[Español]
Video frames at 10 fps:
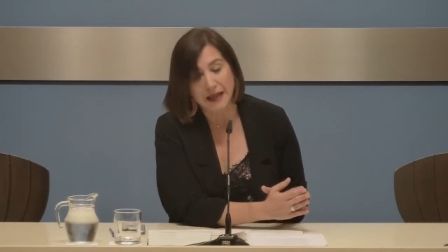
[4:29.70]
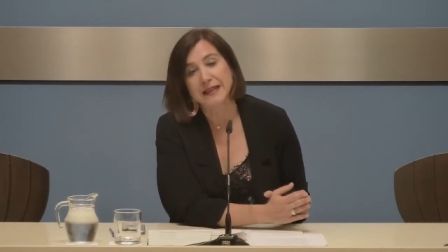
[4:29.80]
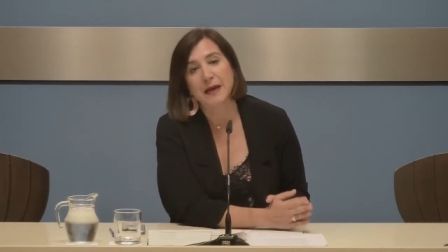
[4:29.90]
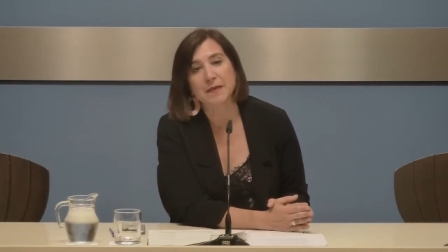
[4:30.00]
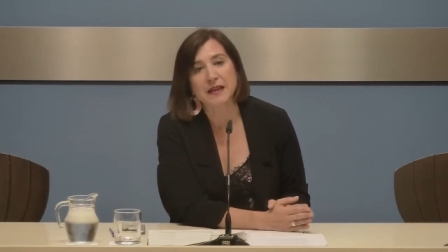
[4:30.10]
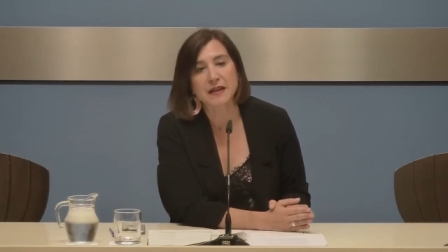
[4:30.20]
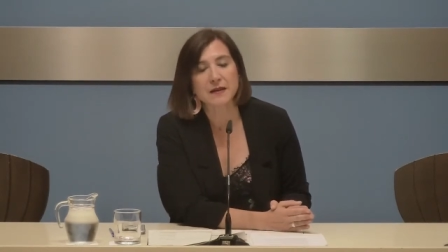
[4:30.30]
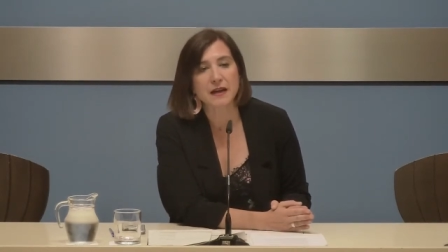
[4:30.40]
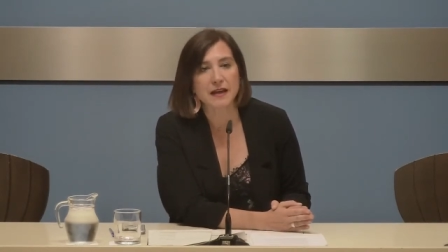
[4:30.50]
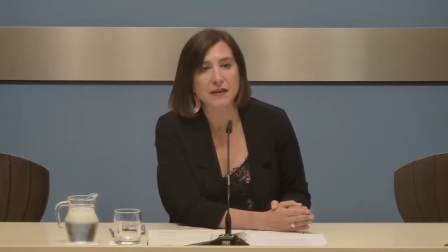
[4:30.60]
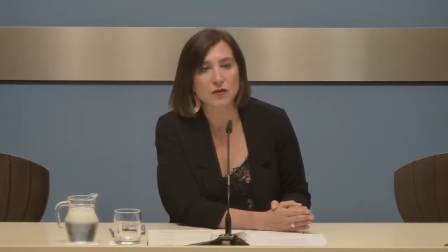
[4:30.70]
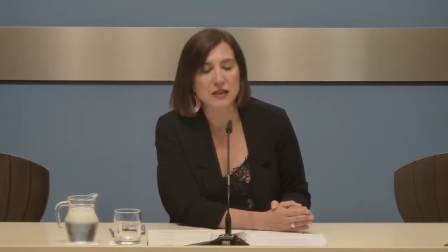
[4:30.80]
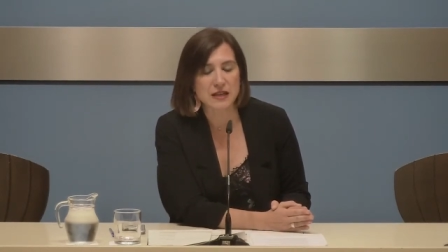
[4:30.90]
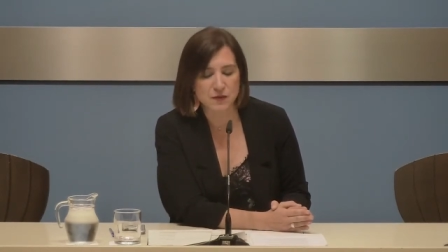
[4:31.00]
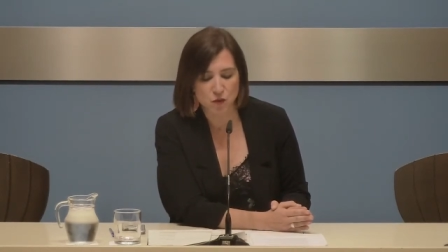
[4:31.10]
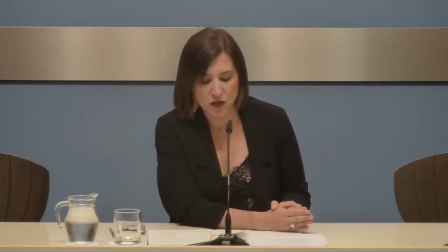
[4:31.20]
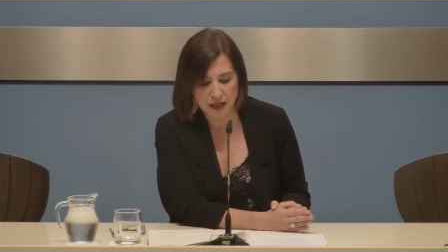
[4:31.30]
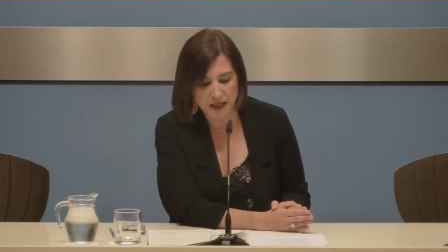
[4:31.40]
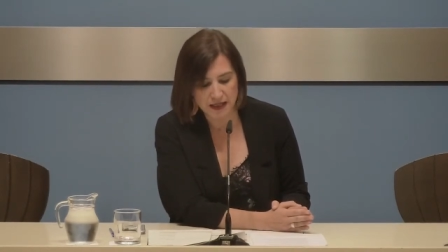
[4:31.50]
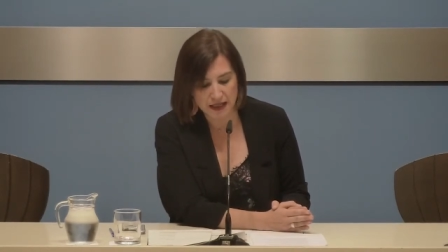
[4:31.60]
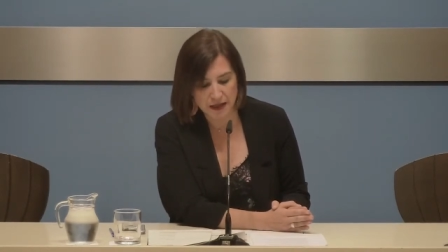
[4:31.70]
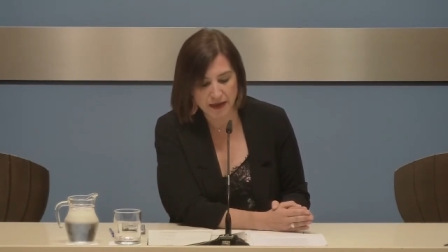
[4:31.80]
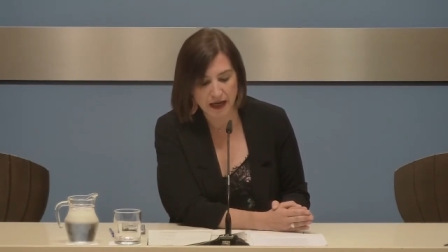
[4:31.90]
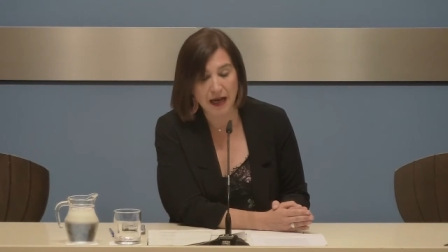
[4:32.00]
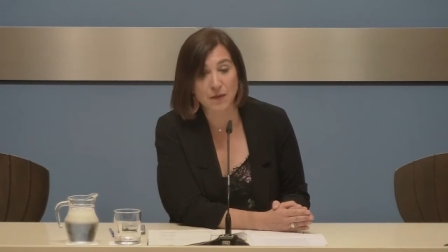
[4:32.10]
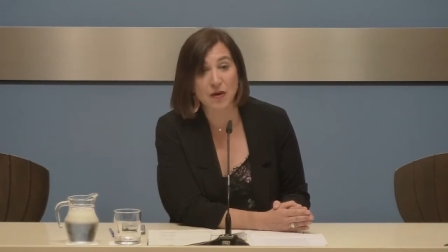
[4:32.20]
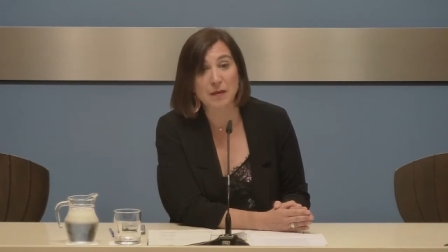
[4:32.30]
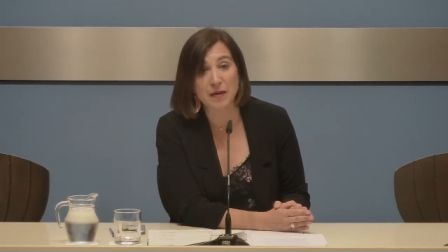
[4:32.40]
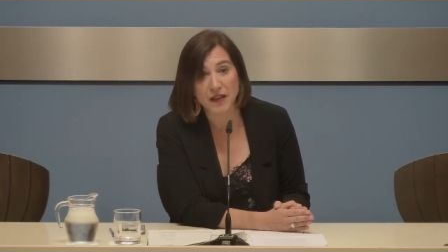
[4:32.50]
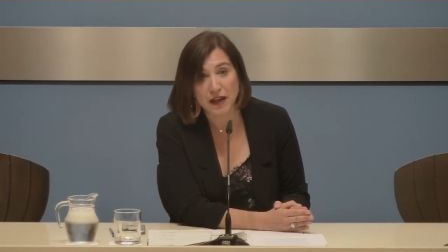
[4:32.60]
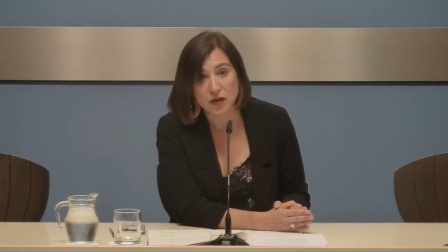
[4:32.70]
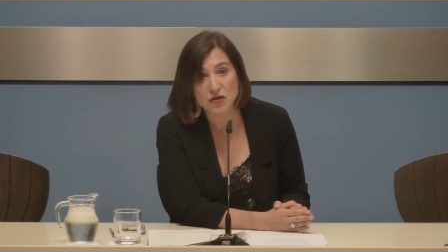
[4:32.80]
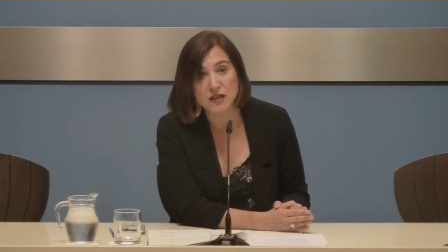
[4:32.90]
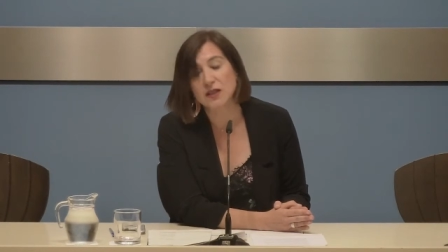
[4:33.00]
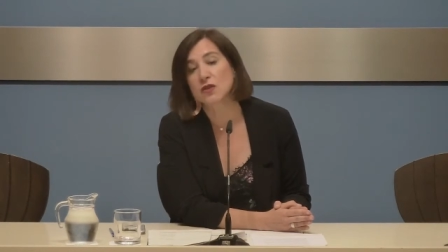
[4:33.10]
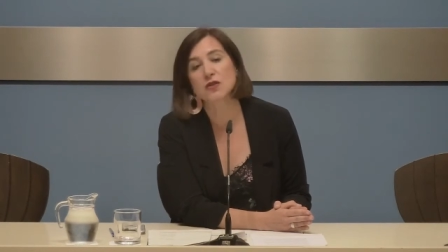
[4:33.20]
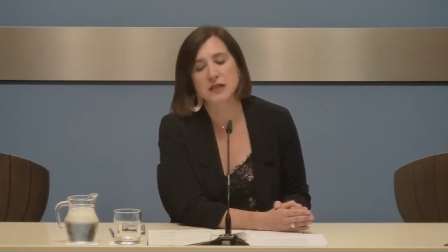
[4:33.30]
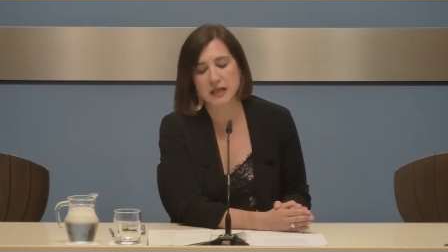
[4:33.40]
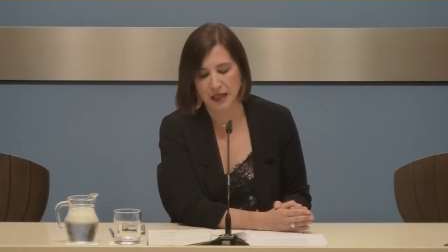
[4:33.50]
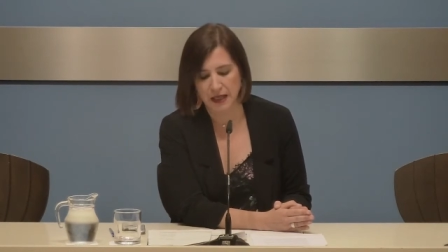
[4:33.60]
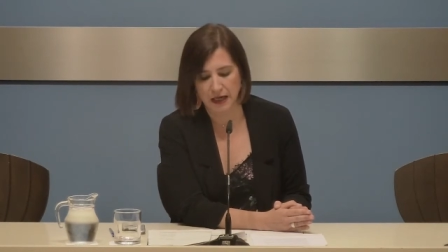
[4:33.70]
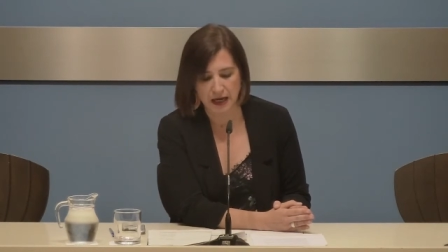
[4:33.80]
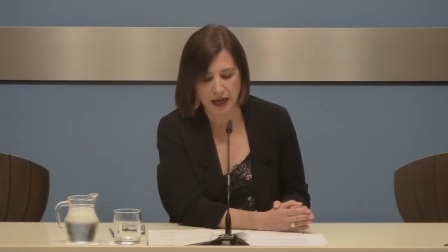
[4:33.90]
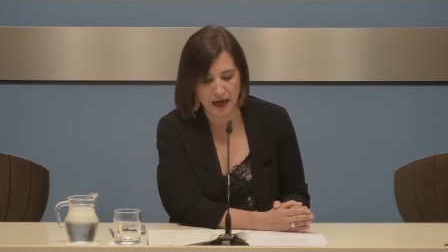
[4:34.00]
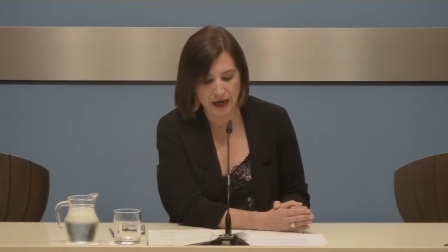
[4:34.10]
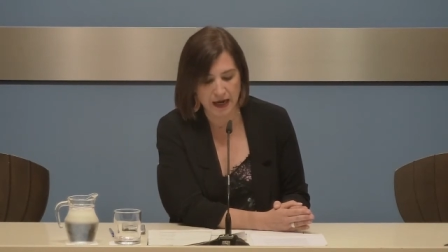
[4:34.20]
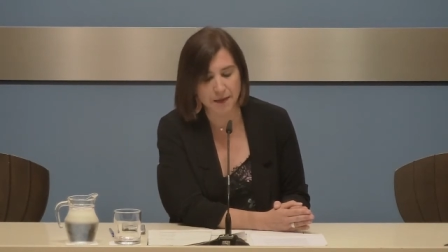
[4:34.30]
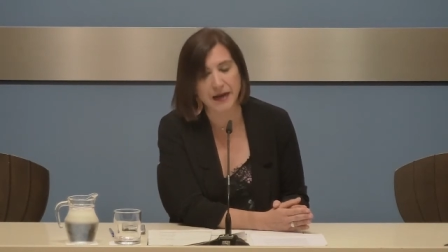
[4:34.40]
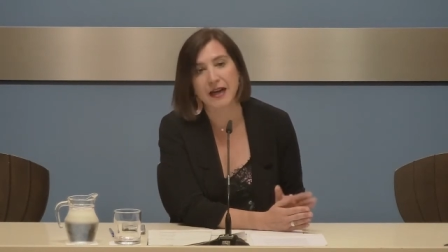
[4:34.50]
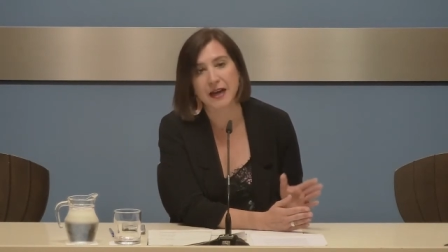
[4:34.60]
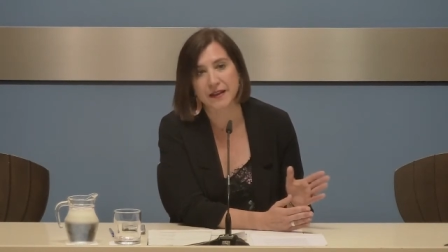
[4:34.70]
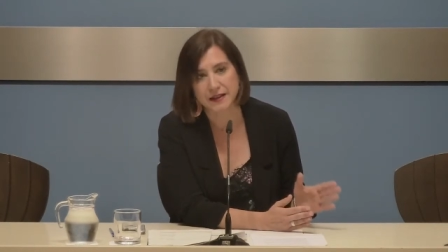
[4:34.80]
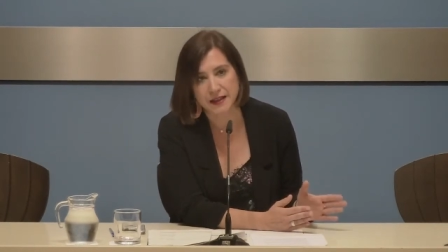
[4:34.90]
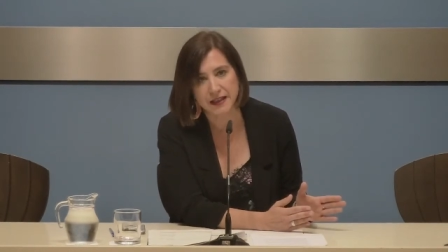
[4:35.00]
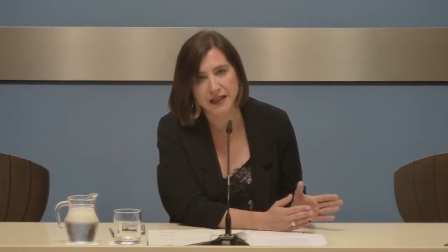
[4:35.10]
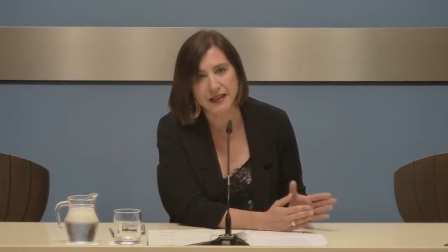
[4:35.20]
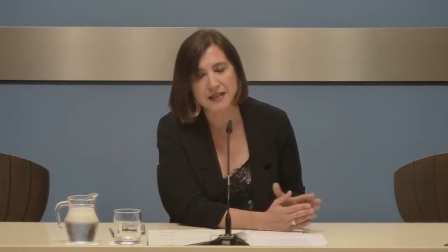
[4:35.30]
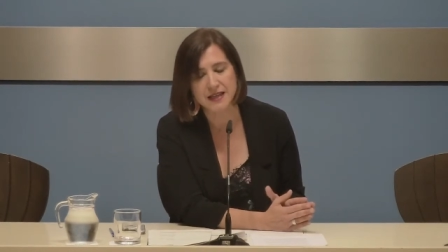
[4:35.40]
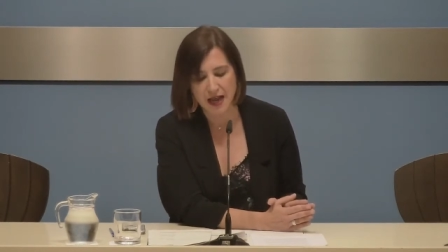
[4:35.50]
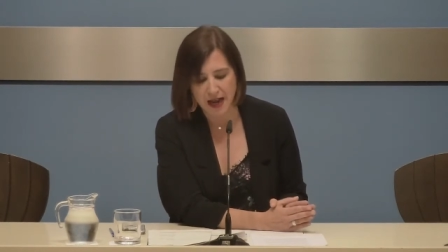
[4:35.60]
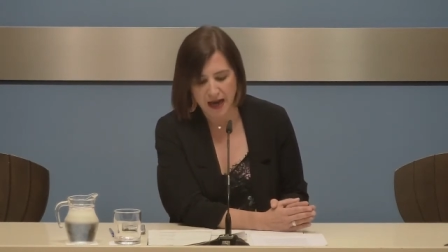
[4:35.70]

También eh, todas las muestras que se llevan a cabo en la Plaza de los Sitios, es decir, la, barraca de títeres,